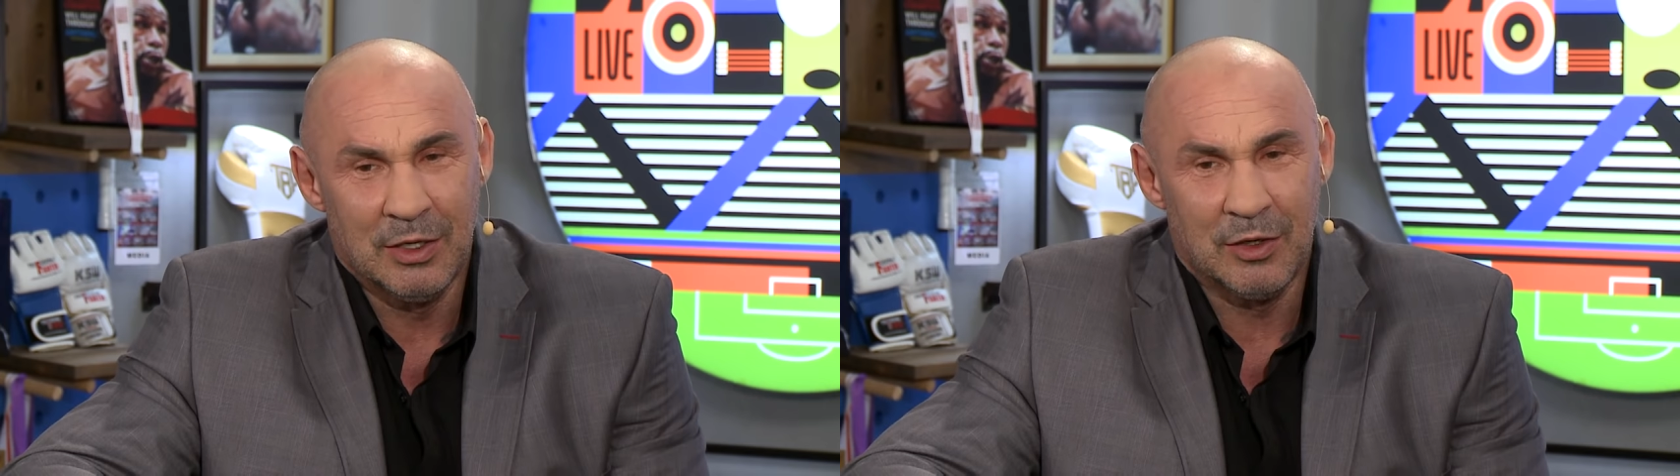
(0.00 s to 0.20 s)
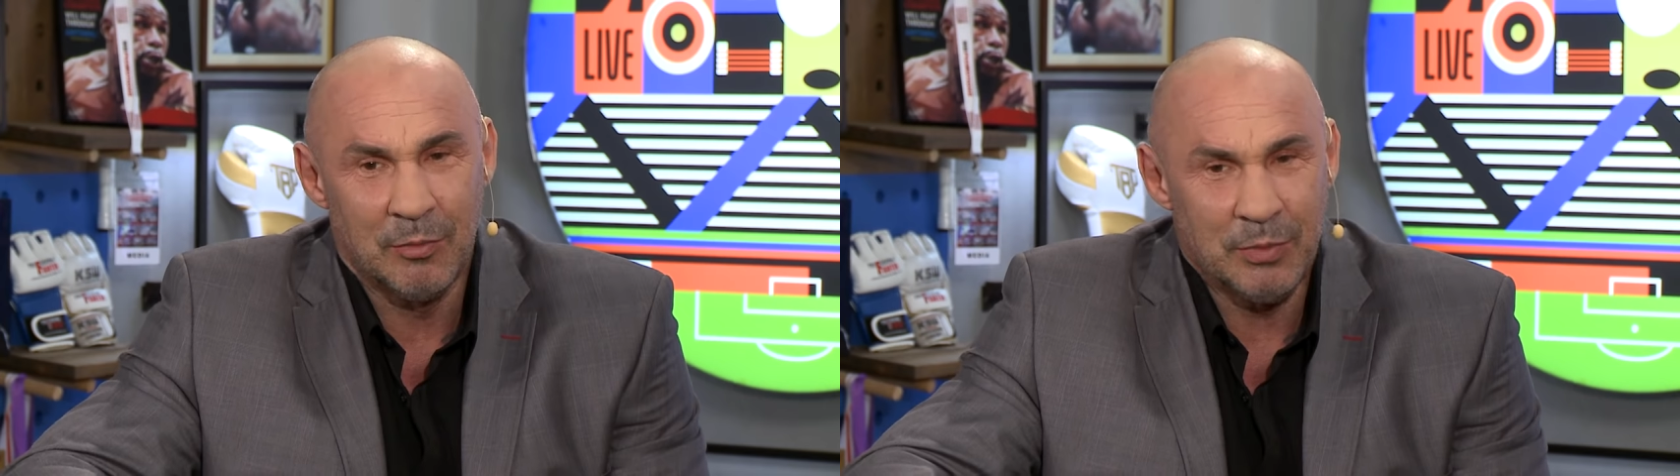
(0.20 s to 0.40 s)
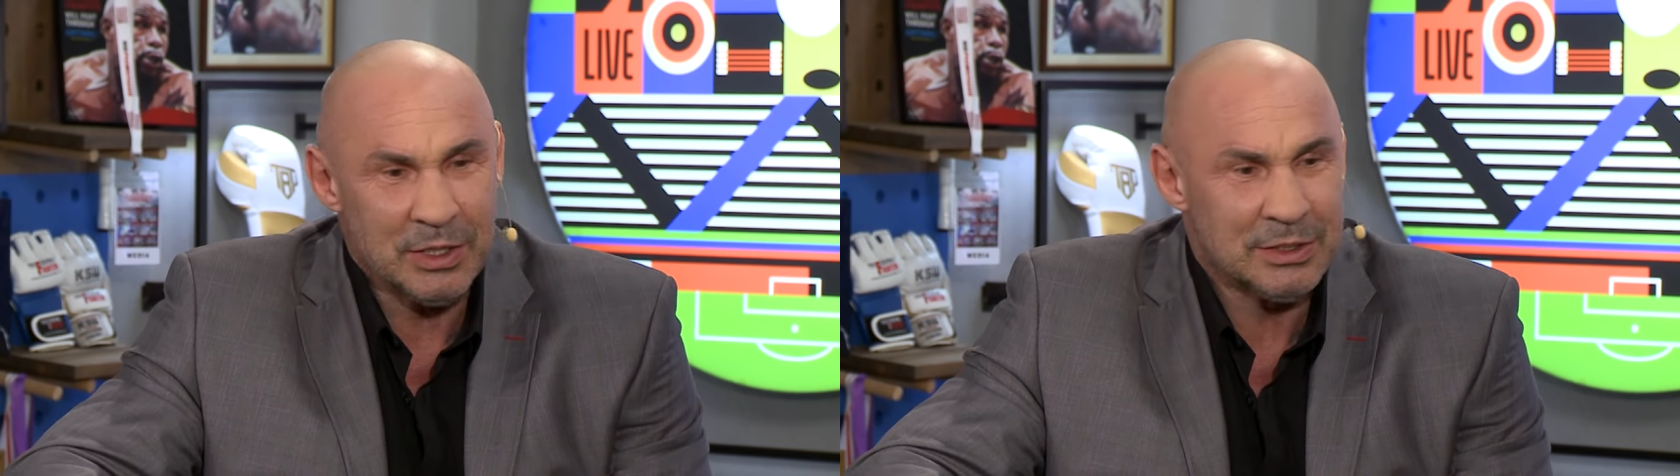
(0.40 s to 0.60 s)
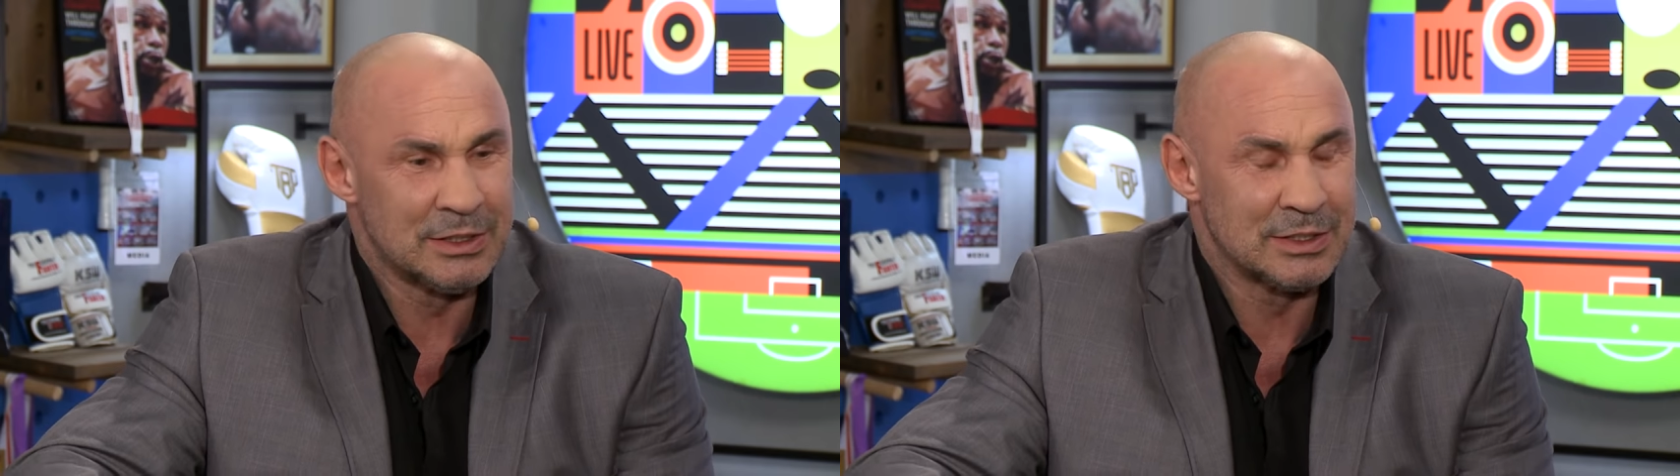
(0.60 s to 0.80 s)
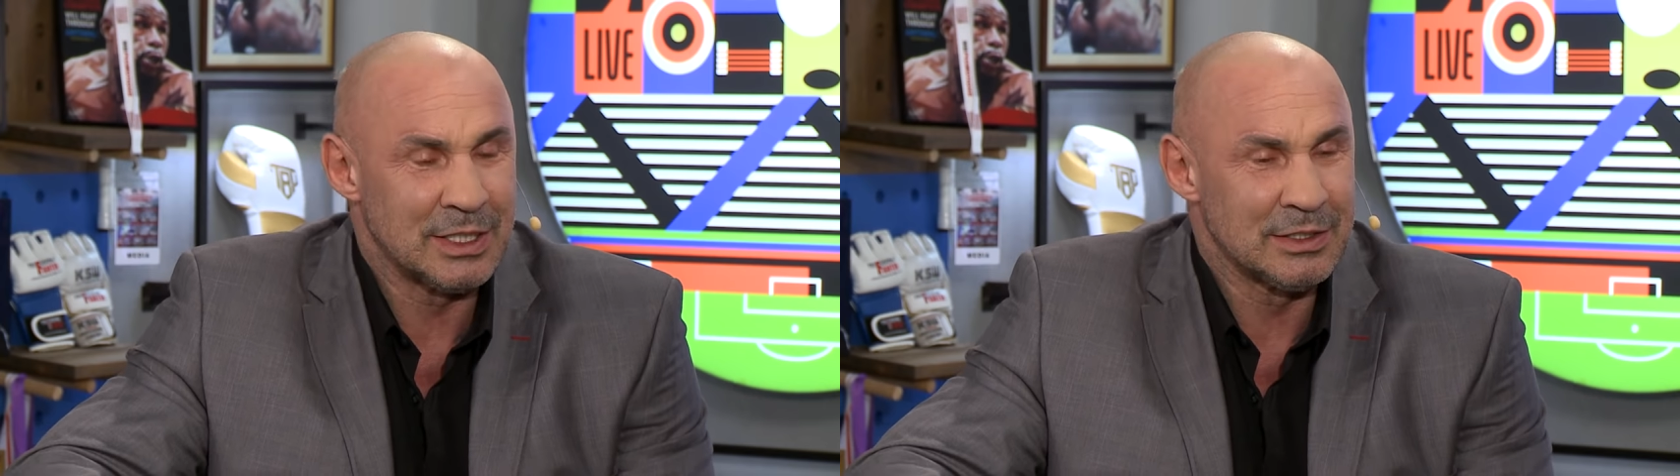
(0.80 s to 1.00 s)

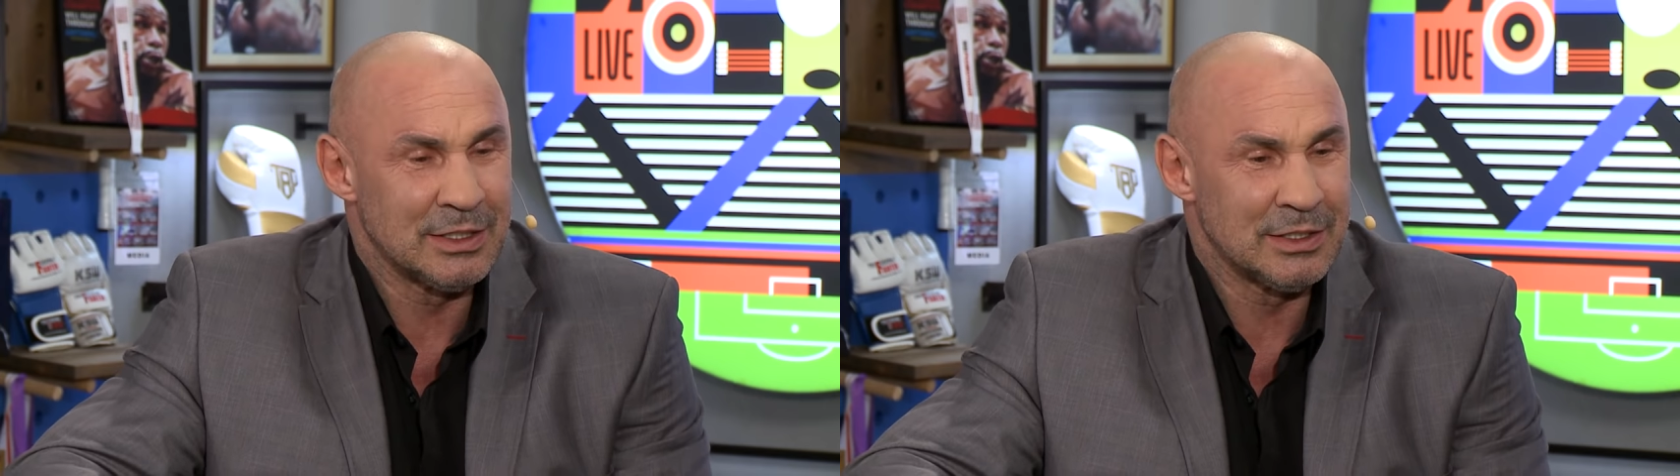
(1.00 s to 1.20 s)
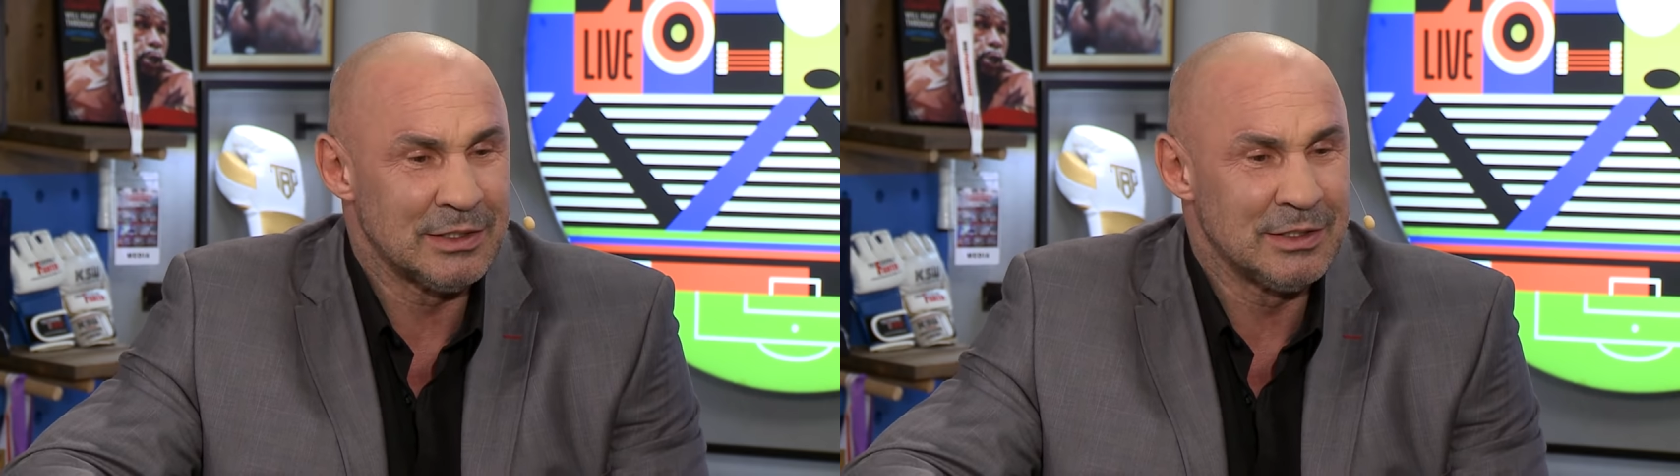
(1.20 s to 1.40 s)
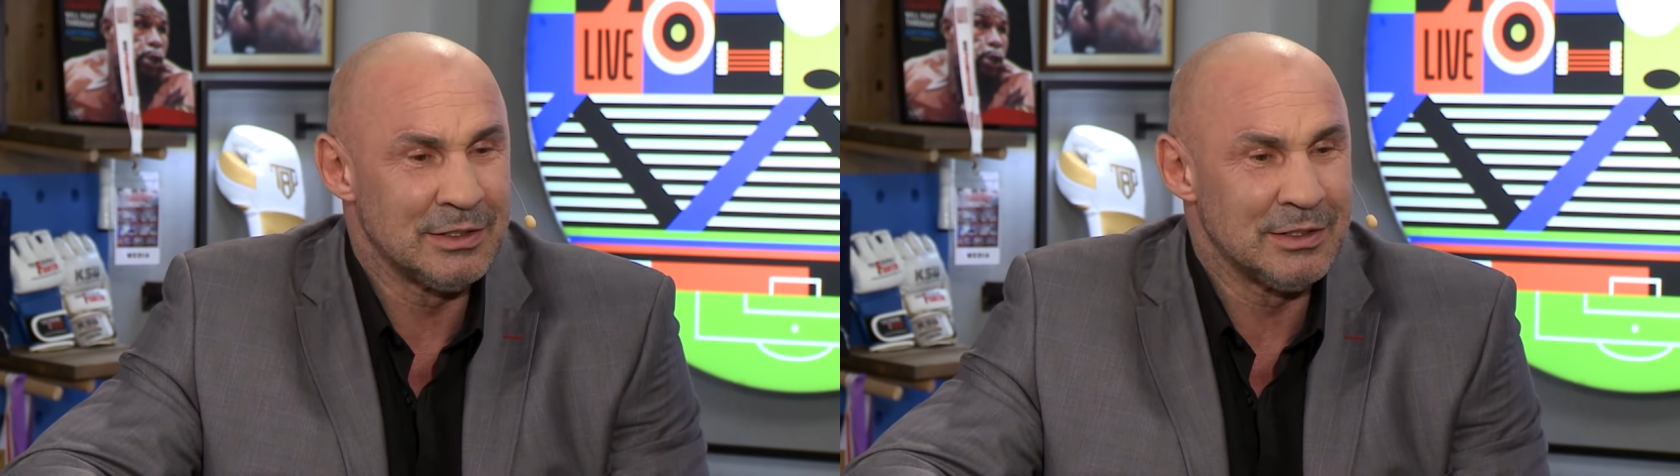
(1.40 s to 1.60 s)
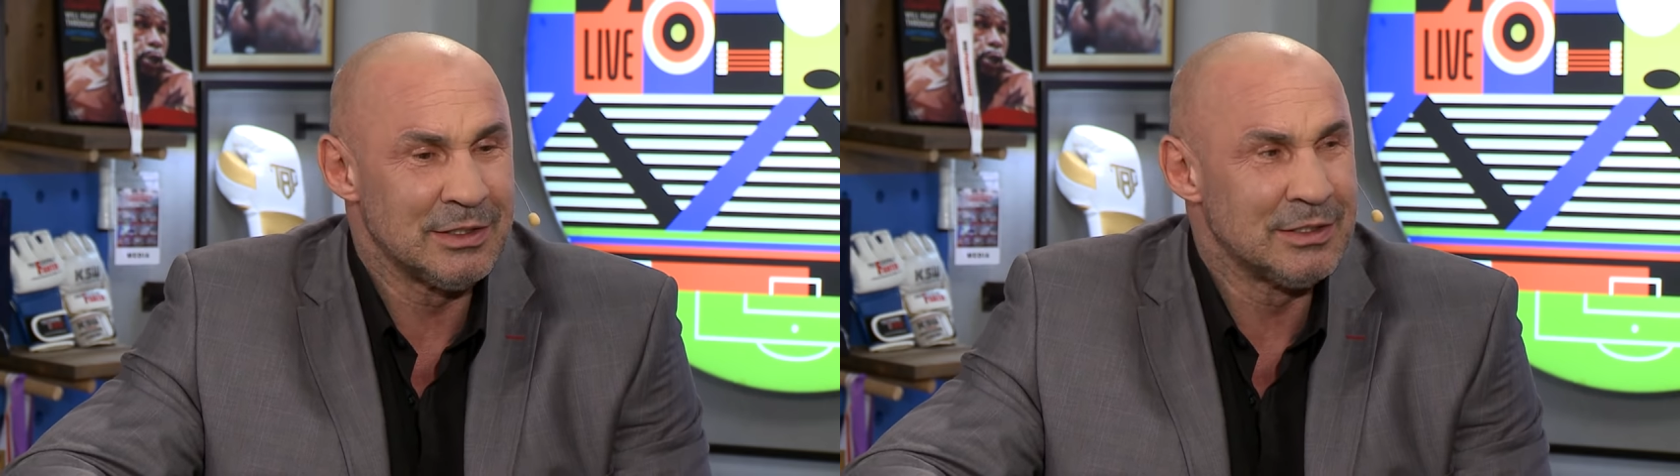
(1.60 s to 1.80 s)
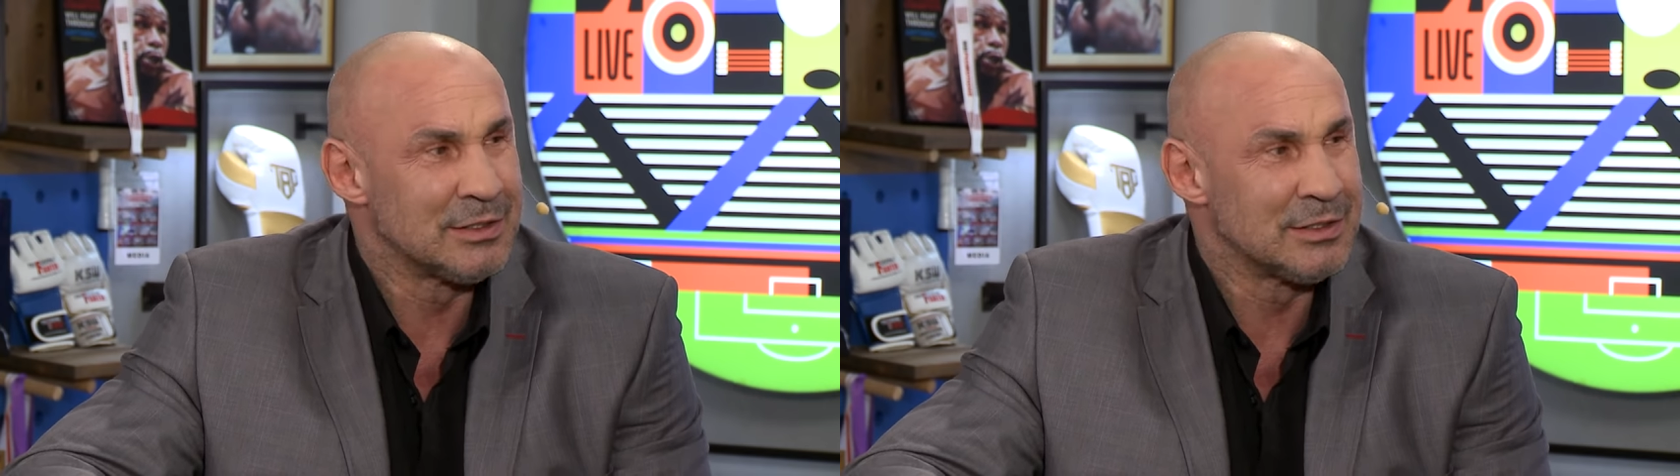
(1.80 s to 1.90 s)
kompletny skandal. Bo to była łatwa,